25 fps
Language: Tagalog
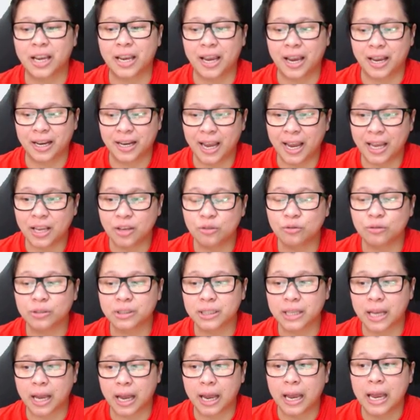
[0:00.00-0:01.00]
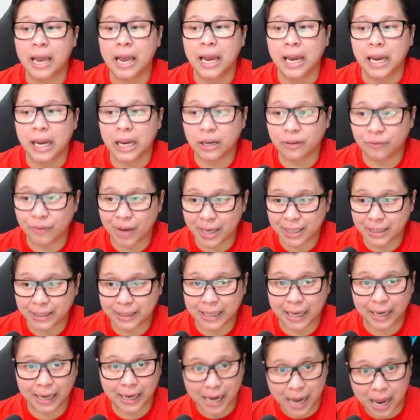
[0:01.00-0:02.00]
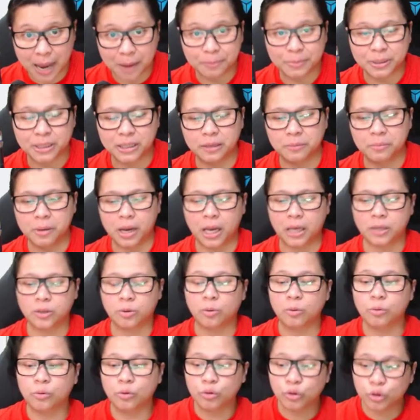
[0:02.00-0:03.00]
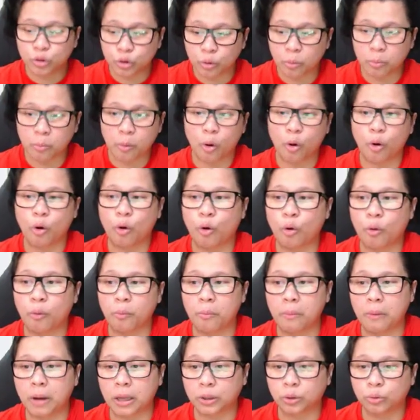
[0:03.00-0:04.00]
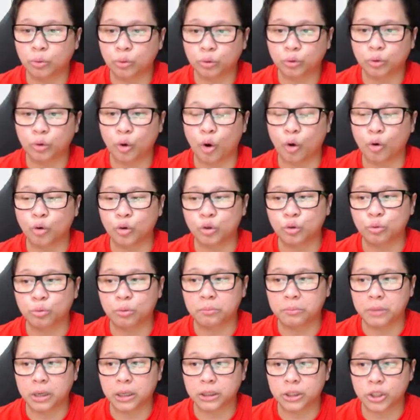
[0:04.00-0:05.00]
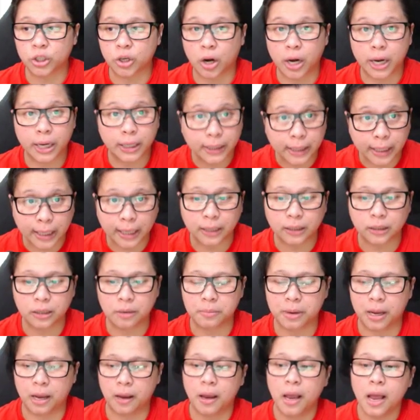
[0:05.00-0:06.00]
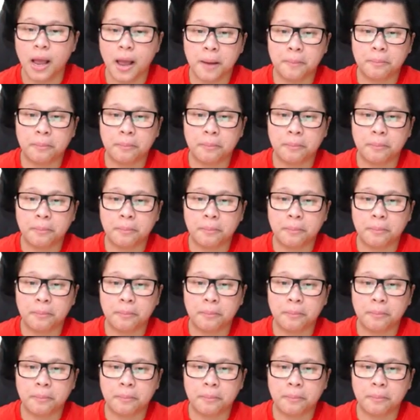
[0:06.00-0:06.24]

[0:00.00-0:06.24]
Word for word: ayan, ay yung sa Investagrams, 'di ba? So kung gusto mong matuto o gusto mong mag-charting, 'di ba?